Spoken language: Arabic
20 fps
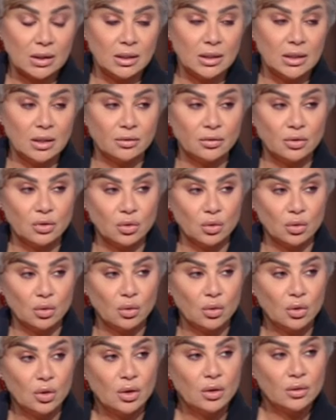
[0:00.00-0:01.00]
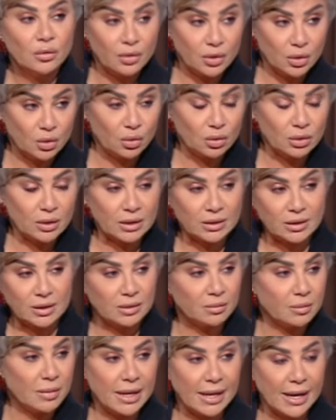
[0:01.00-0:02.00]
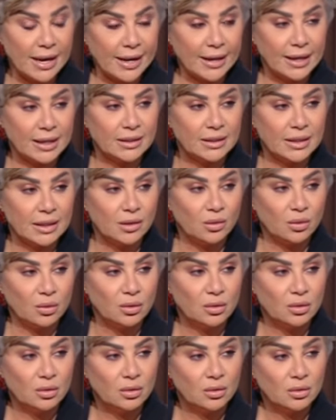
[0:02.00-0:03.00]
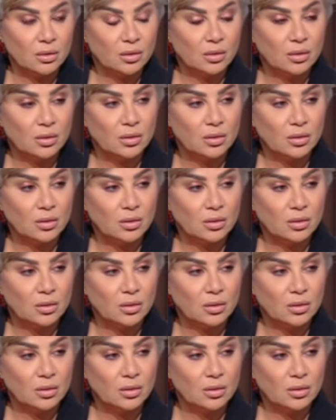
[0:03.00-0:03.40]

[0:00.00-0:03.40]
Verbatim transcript: جدا في شغله في نقطه ما حاجه تضايقه على فكره